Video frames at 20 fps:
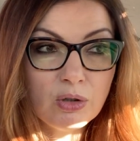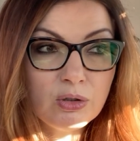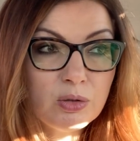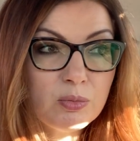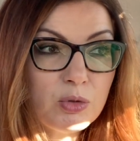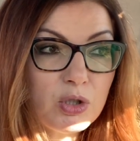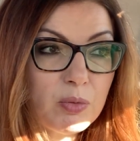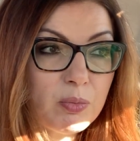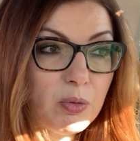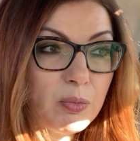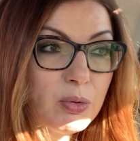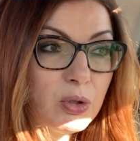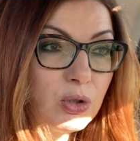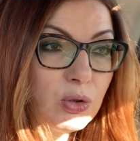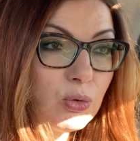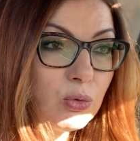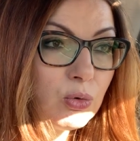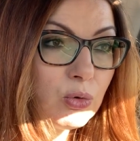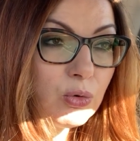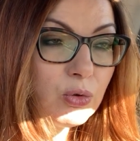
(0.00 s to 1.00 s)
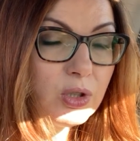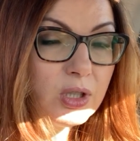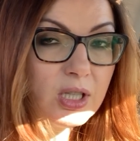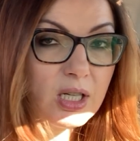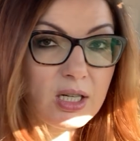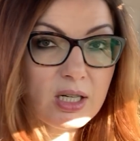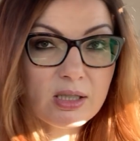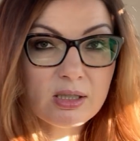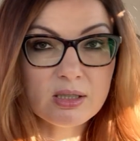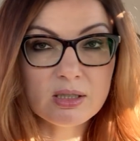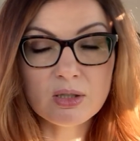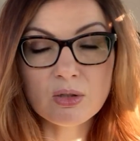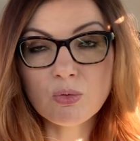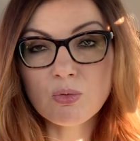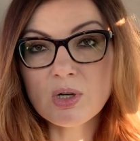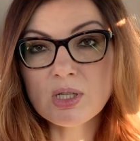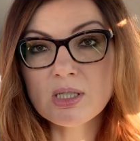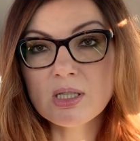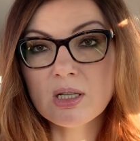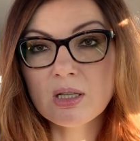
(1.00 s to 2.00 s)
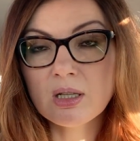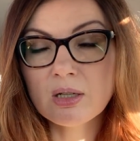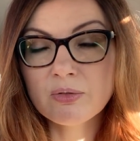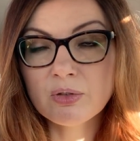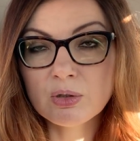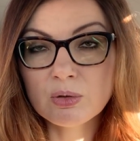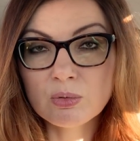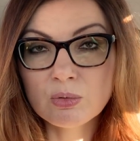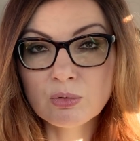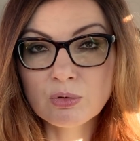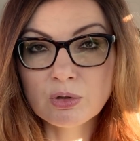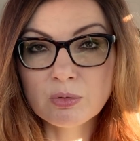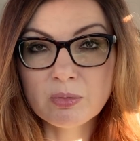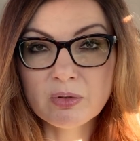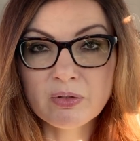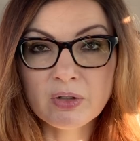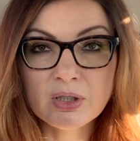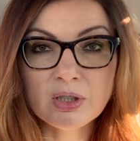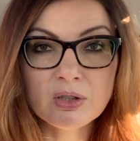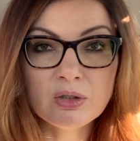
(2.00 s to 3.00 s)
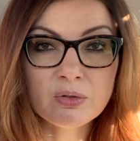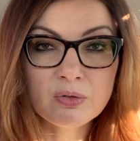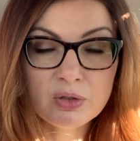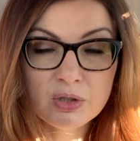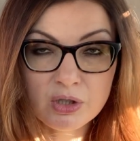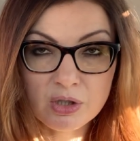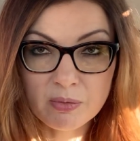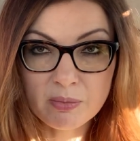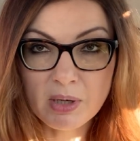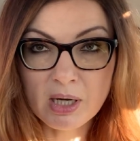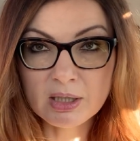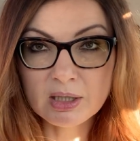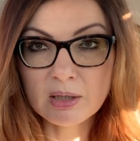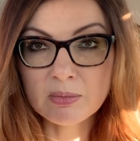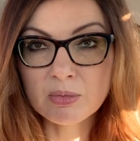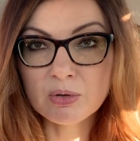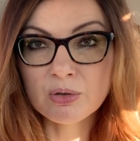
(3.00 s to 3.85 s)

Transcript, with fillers: o tym, że po prostu tu i teraz sytuacja dla wielu ludzi bywa nie do wytrzymania,